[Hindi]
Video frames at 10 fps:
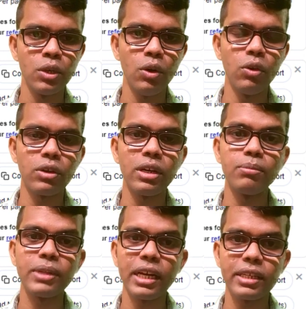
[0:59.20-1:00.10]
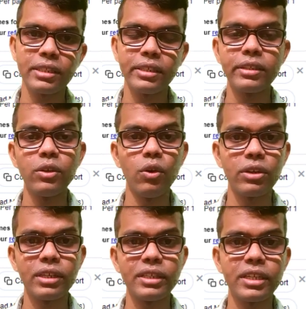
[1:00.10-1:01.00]
और हम क्या करते हैं कि
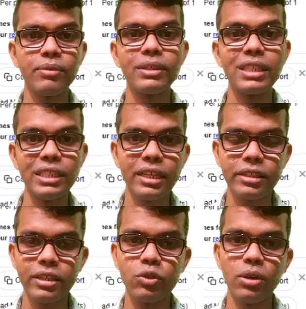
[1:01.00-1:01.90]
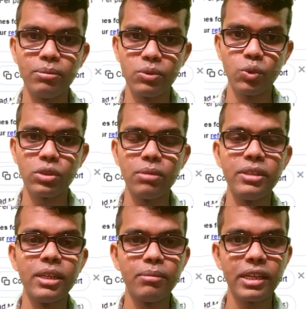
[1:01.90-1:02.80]
ऑर्गेनिक ट्रैफिक नहीं आता है तो हम सोशल
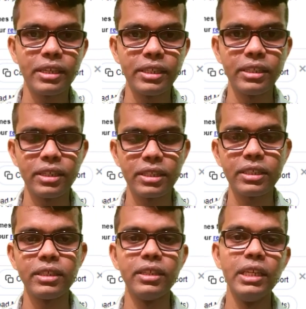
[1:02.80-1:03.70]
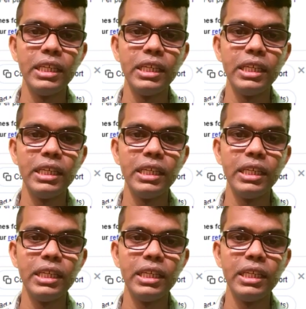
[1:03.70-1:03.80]
मीडिया मार्केटिंग करते हैं